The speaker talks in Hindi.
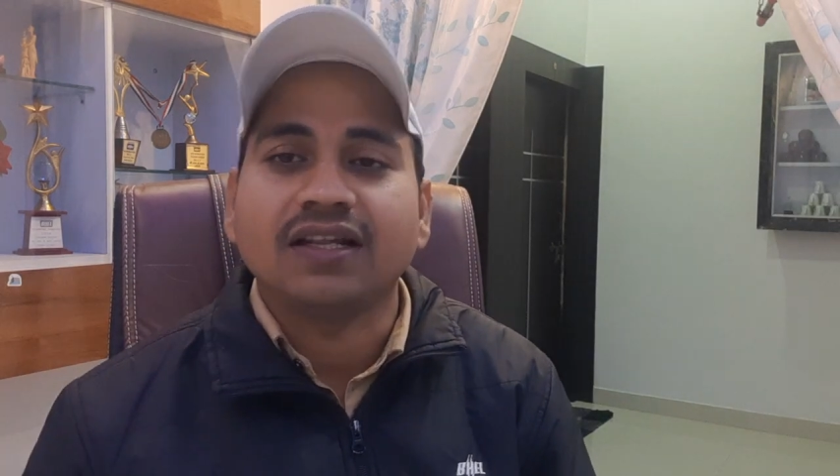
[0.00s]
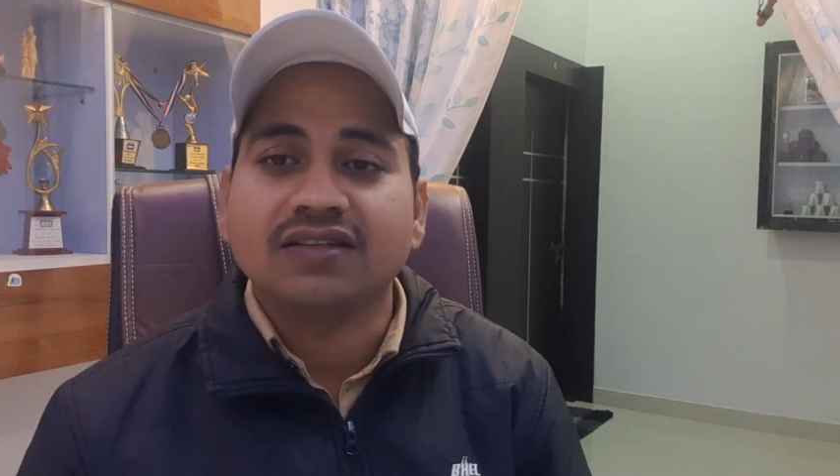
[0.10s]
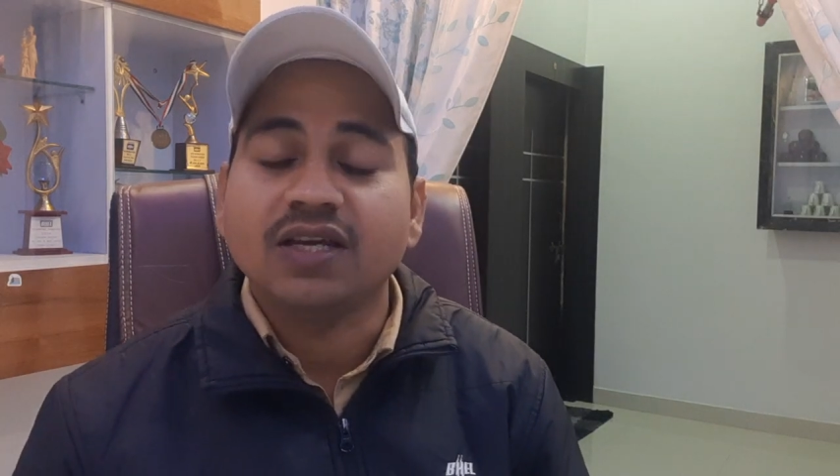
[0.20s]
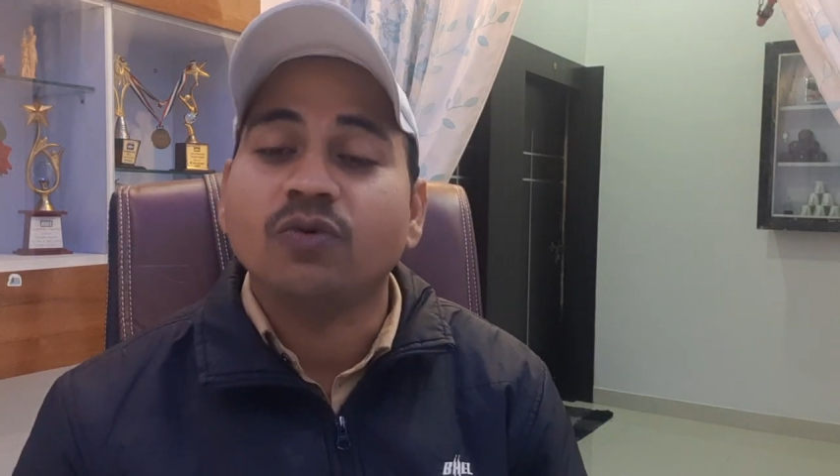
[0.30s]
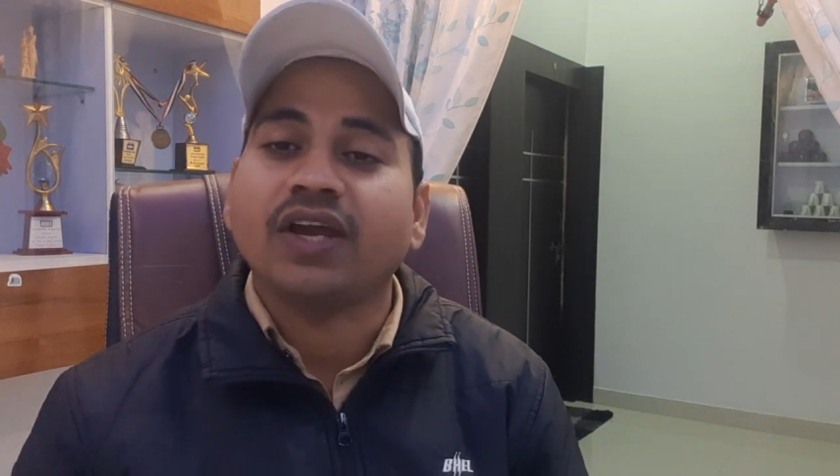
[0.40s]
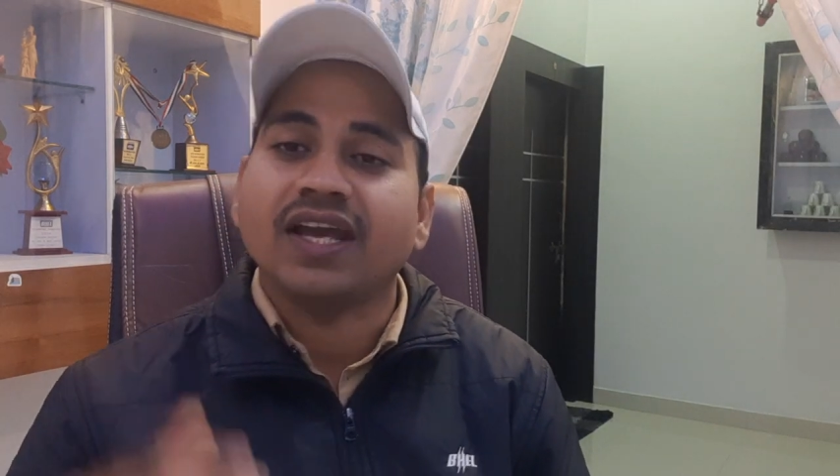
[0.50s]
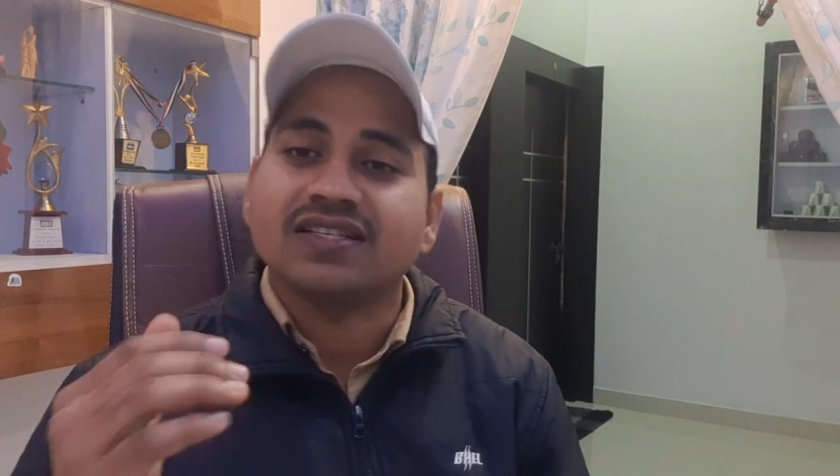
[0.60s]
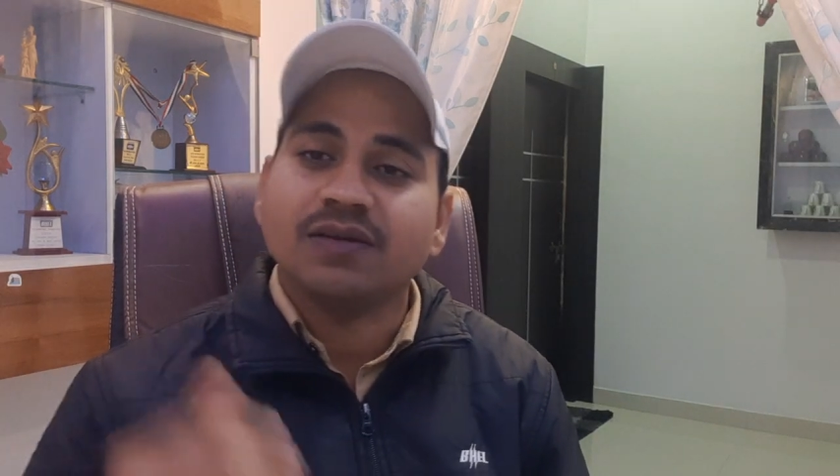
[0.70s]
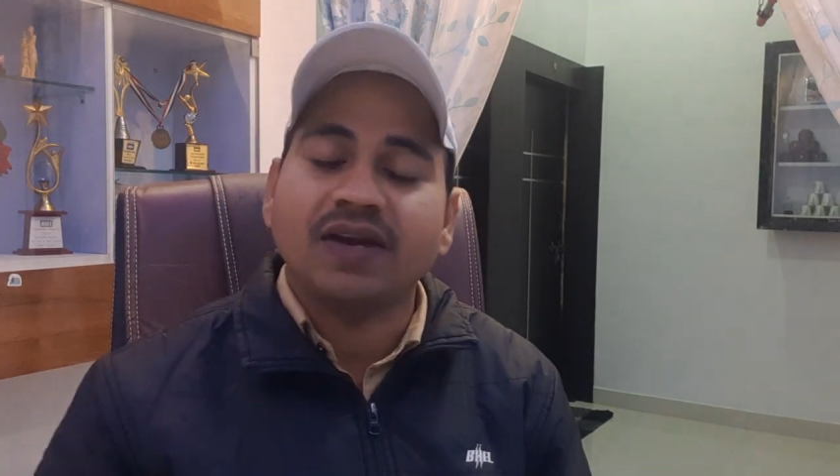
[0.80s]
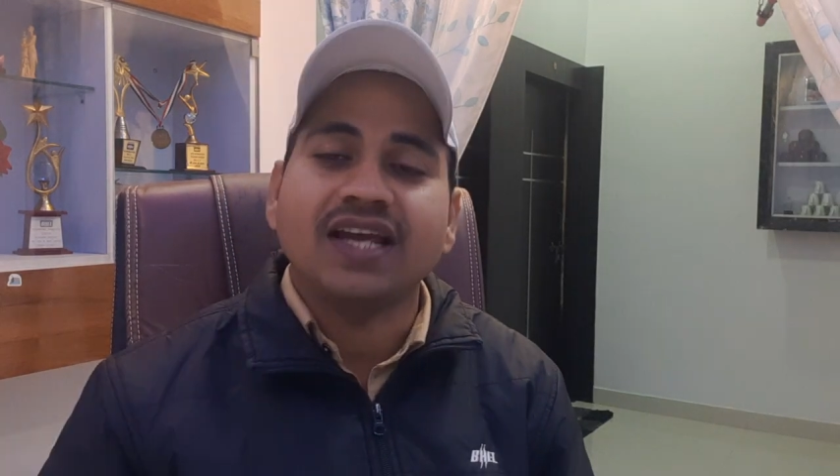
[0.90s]
जाती है वो
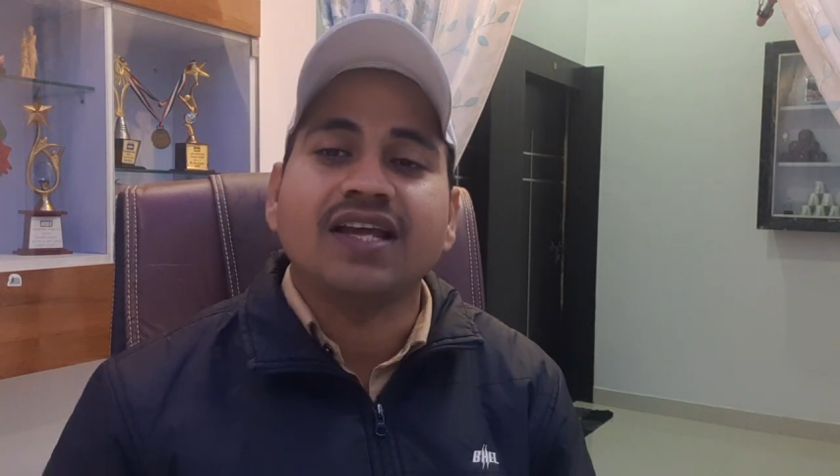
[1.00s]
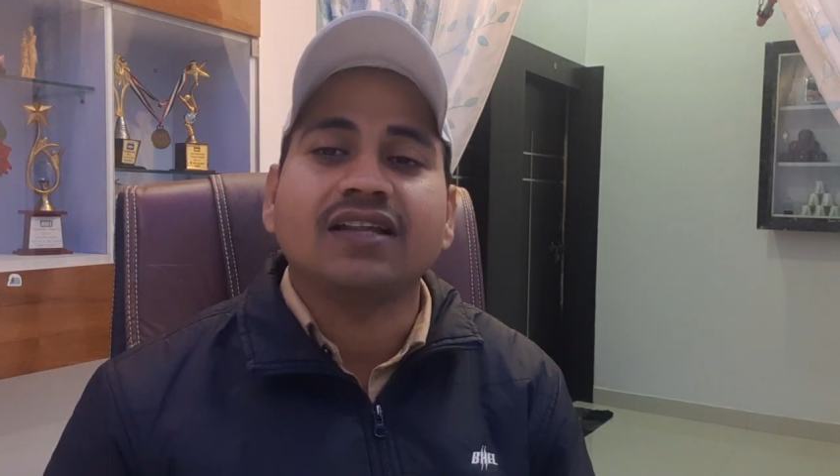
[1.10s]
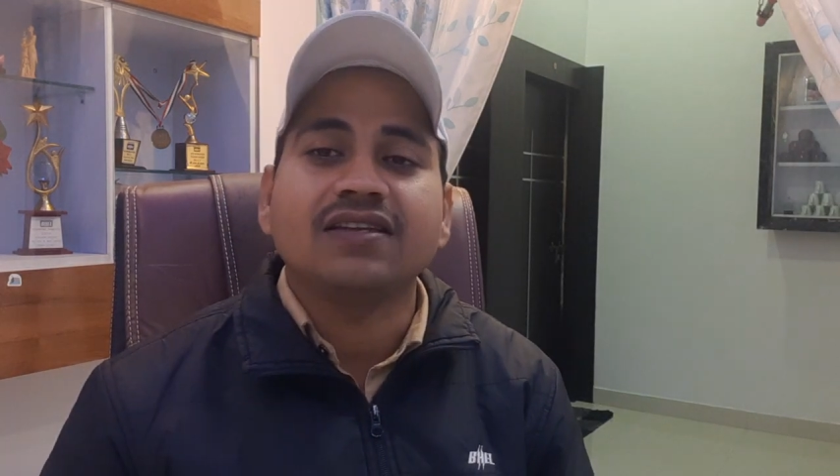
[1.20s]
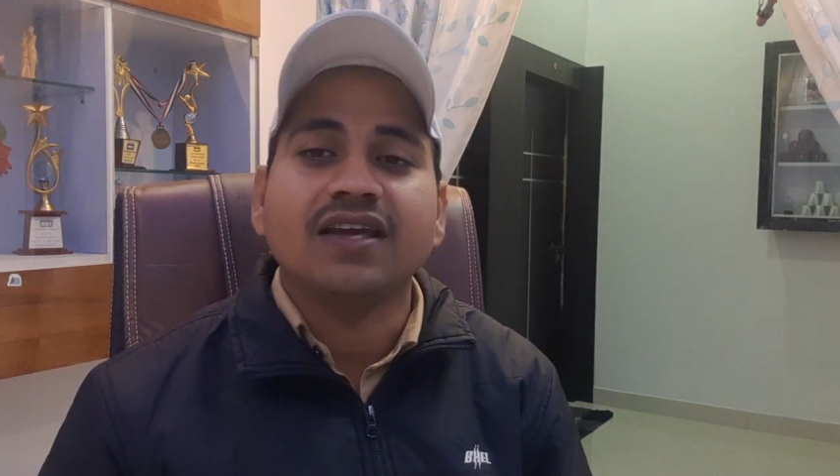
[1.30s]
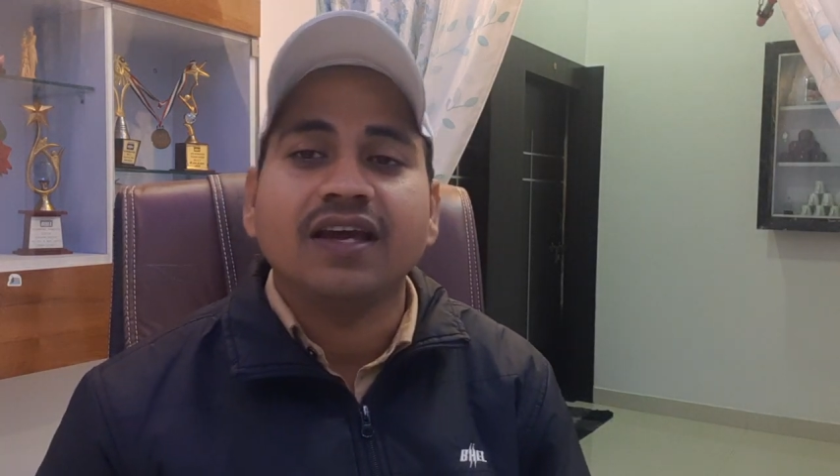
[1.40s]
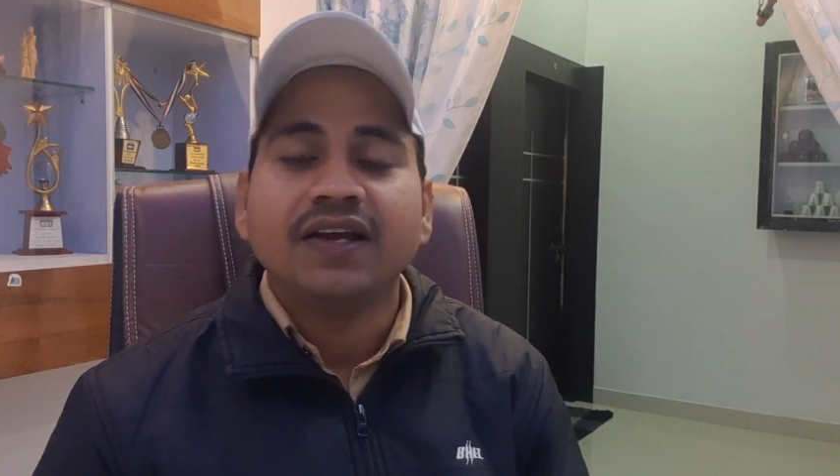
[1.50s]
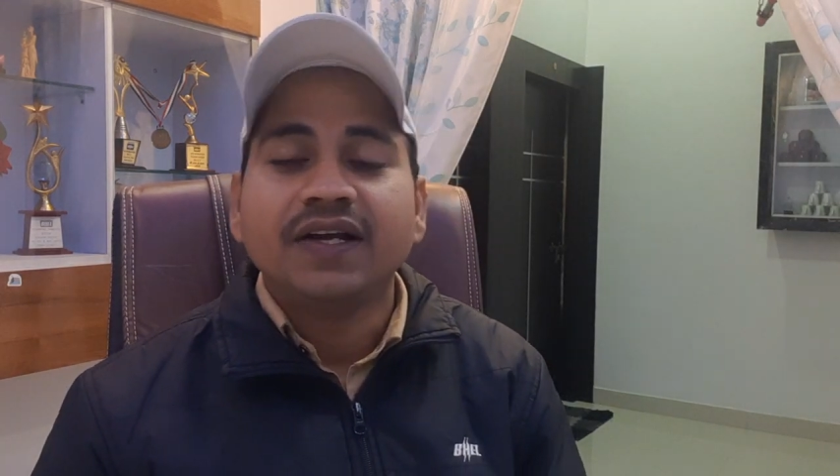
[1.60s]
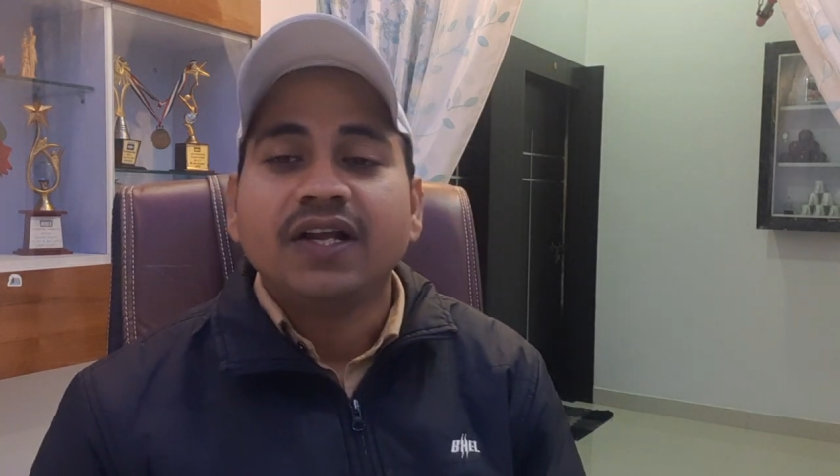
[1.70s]
कैसे बनाई जाती है